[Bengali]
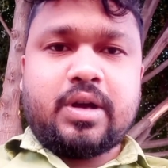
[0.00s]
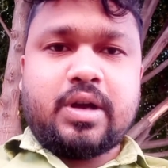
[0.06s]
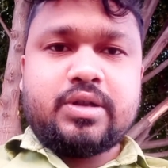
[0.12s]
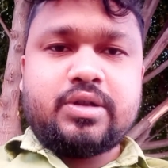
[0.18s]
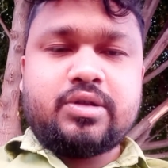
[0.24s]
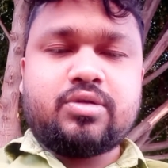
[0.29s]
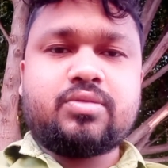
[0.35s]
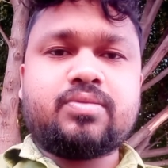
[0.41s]

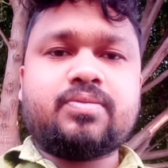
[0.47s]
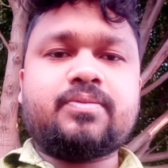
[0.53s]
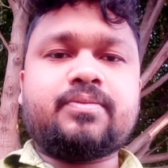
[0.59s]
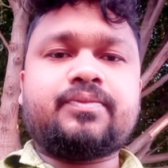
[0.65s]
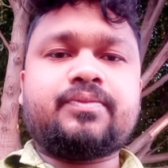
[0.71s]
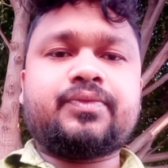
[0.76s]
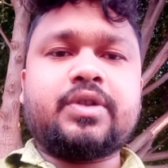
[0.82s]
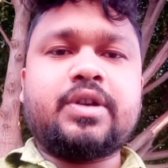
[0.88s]
আজ
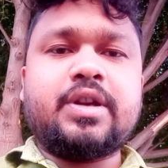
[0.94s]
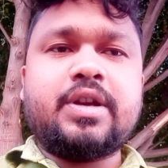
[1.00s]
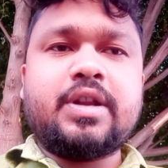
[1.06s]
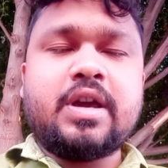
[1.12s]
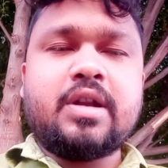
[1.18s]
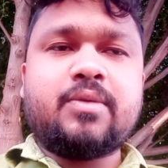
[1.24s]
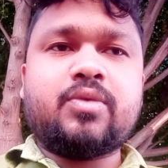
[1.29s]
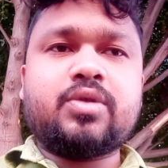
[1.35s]

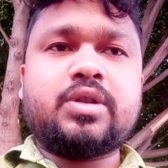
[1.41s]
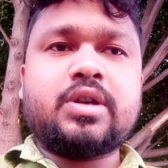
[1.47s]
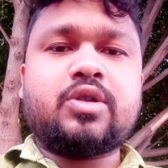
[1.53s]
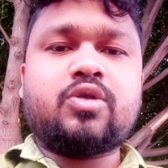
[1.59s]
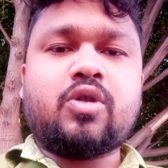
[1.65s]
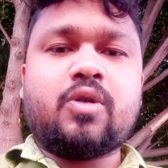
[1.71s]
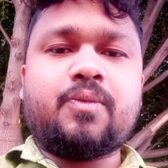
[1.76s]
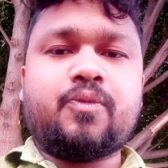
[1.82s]
ইন্ডিয়ার মধ্যে
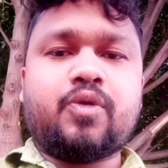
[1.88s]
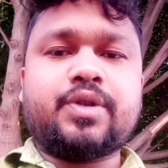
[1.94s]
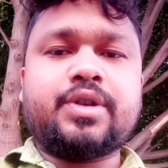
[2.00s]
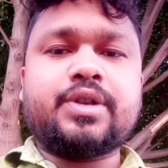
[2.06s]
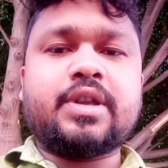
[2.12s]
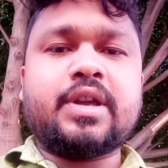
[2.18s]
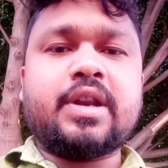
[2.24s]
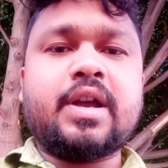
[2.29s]
টপ
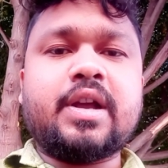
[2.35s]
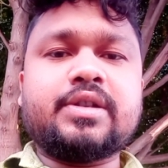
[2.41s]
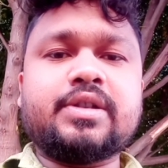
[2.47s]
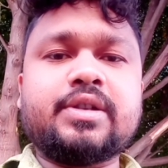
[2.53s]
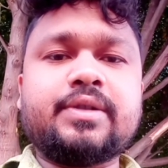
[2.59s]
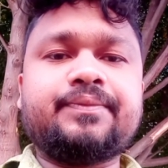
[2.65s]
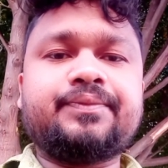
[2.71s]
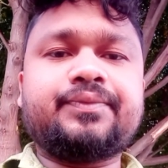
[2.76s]
পজিশানে
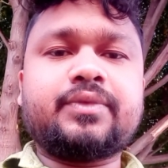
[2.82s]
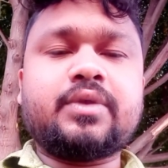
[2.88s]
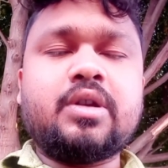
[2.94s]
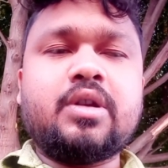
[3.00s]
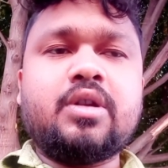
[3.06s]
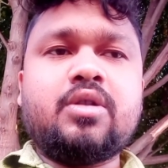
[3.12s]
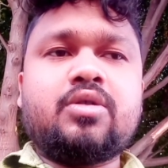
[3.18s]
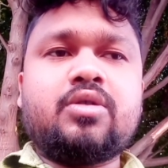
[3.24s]
আছে
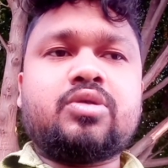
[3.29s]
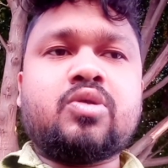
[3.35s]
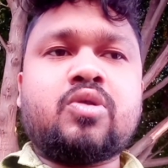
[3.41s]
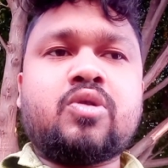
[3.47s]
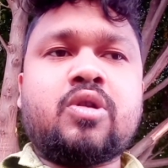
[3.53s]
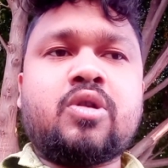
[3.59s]
তো